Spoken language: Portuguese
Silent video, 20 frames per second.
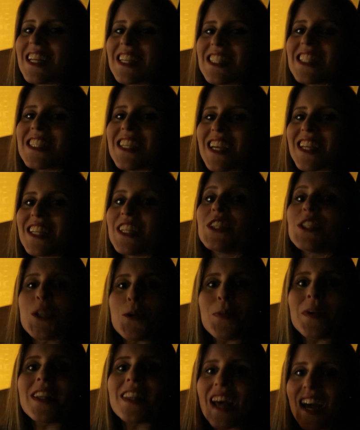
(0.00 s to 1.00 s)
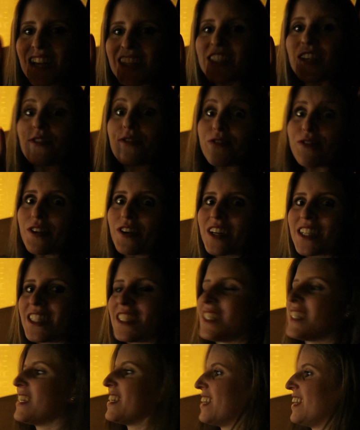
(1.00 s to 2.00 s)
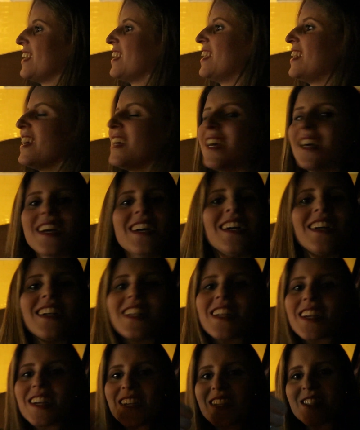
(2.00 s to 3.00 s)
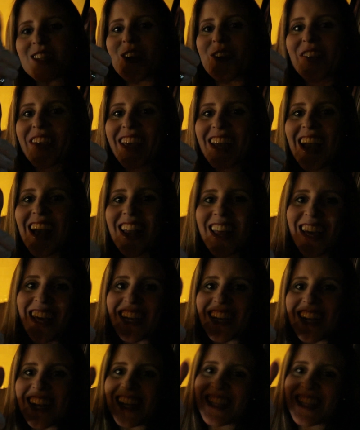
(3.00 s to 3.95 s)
uma baita diferença. Intimidade. Manda um é salve pra galera, tá assistindo já isso. Salve aí, galera,